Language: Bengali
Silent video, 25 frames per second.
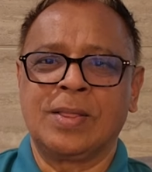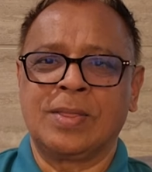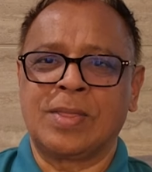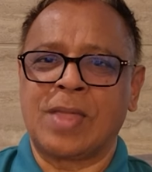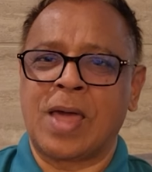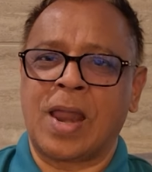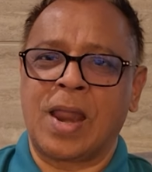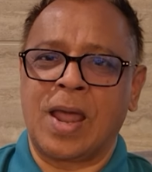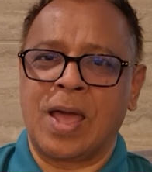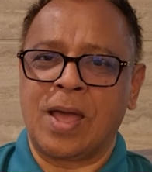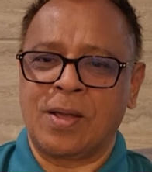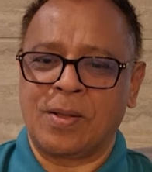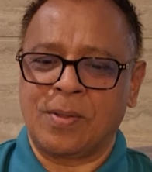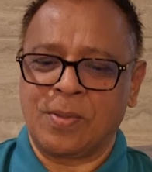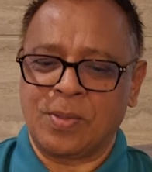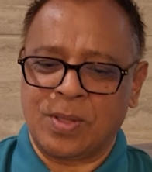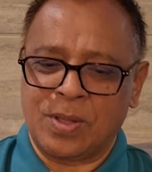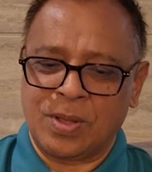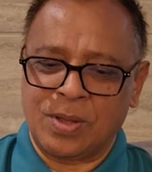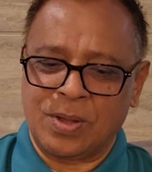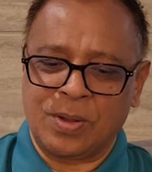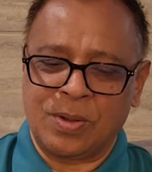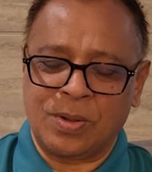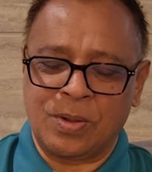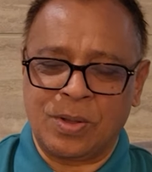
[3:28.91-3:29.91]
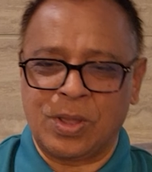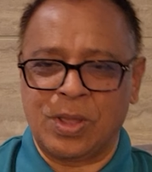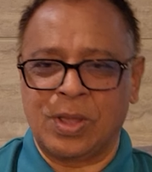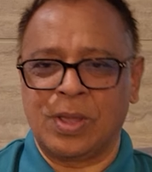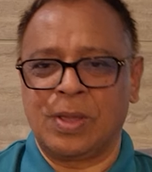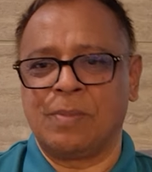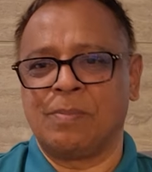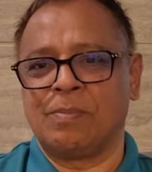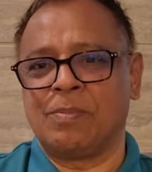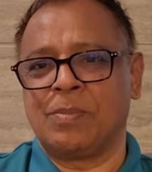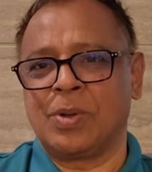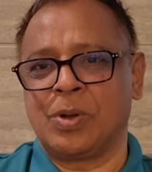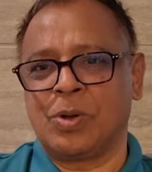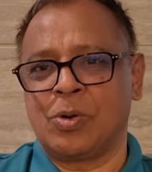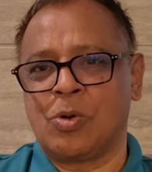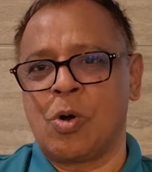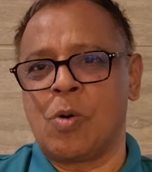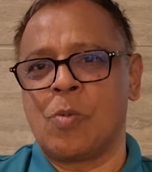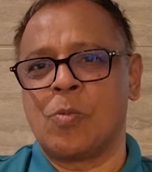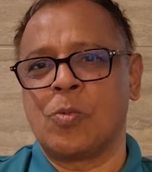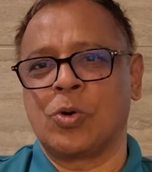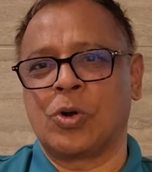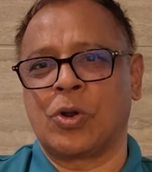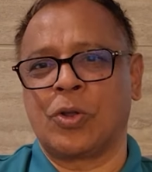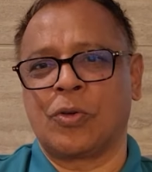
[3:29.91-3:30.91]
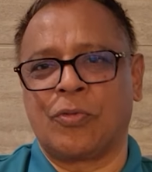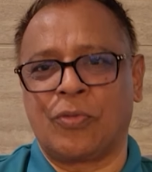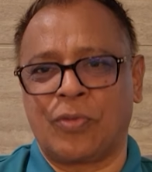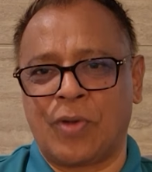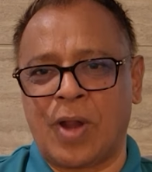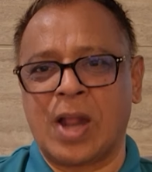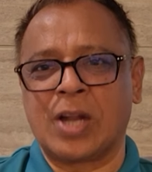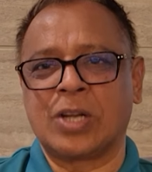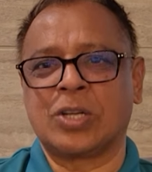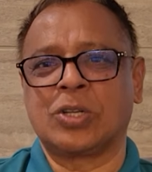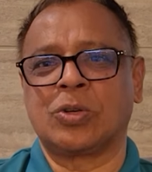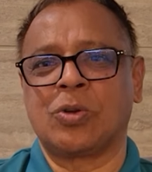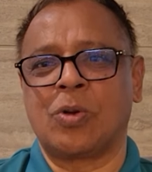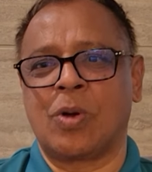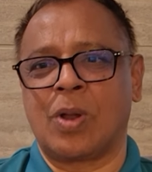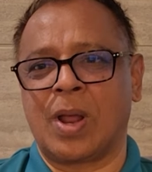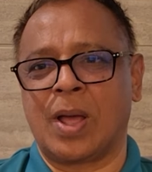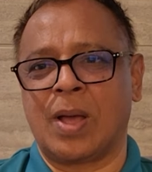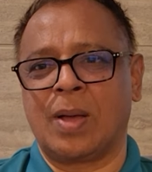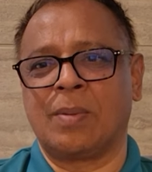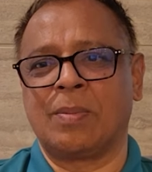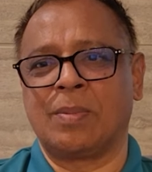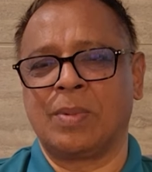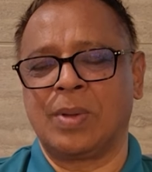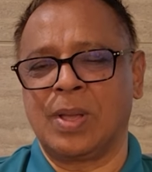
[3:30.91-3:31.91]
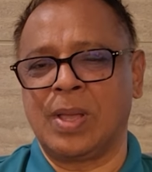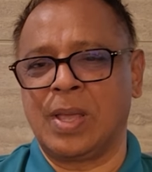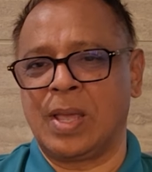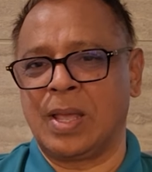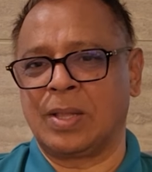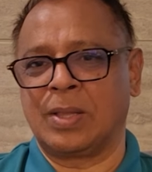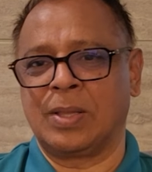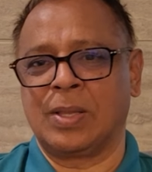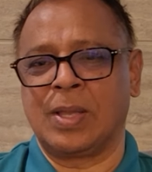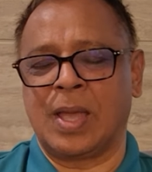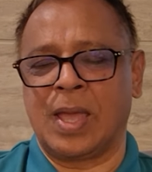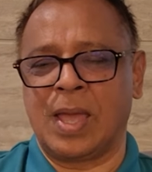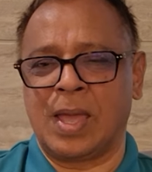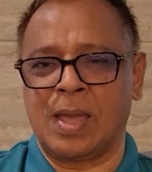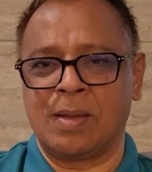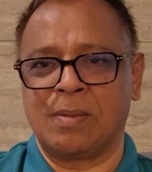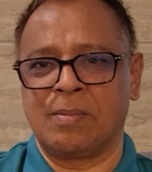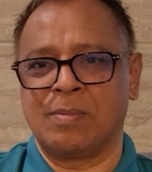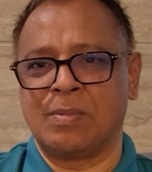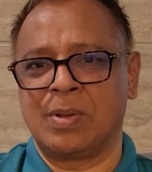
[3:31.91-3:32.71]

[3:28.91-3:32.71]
তারা এই কমোটে ফ্লাশ করা ইয়ের থেকে